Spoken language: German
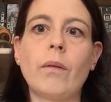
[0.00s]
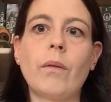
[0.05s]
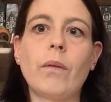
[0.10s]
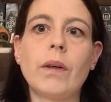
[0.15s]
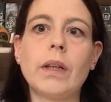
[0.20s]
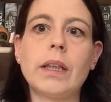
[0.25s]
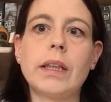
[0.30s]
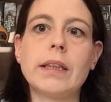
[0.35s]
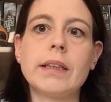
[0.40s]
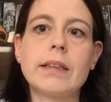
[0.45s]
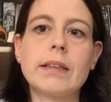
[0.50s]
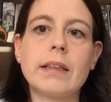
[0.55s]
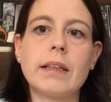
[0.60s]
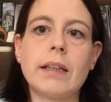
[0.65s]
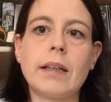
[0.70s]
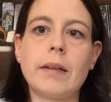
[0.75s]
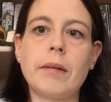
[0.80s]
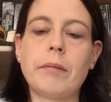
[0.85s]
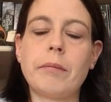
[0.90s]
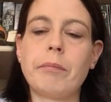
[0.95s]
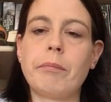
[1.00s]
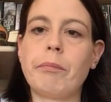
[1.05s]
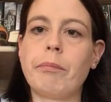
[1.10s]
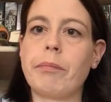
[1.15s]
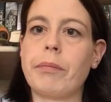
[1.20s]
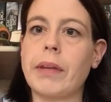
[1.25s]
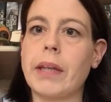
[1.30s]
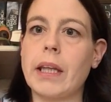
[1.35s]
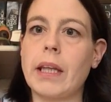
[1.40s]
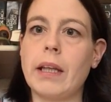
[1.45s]
und
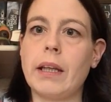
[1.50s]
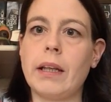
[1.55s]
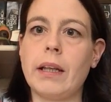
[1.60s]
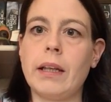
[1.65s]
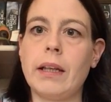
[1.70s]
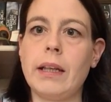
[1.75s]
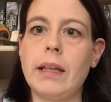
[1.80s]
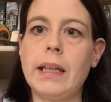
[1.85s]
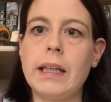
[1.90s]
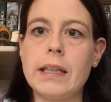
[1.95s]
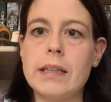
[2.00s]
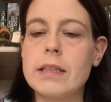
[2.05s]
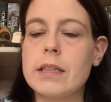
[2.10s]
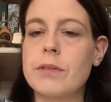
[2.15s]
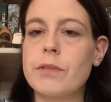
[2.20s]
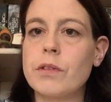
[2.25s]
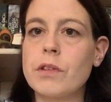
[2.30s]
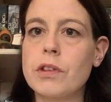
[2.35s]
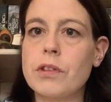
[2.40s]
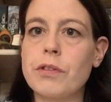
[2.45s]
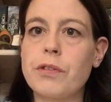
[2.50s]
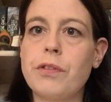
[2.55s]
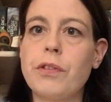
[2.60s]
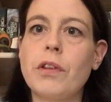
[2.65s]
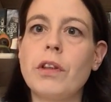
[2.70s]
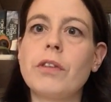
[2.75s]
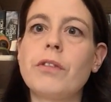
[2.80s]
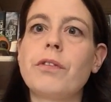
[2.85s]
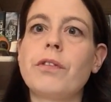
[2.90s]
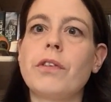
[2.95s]
ähm, er ist wohl
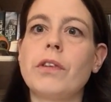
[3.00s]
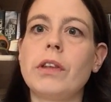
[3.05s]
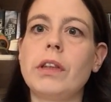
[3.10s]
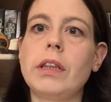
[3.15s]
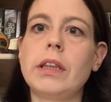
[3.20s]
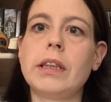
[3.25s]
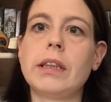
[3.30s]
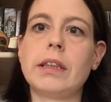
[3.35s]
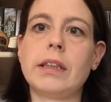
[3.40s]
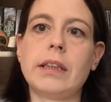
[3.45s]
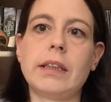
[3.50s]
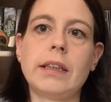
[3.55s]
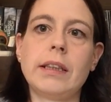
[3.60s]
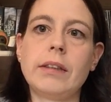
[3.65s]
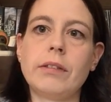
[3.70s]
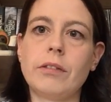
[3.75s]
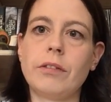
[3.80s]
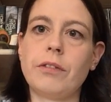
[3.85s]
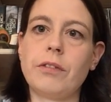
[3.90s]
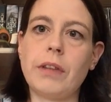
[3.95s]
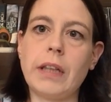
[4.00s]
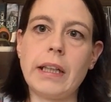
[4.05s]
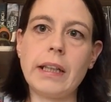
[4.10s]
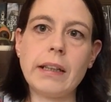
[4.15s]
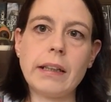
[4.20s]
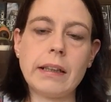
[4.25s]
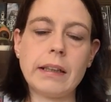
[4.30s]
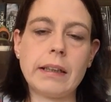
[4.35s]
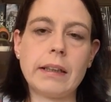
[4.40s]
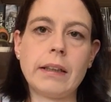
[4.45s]
sofort von ihr hin und
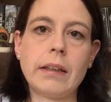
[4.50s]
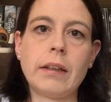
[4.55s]
weg.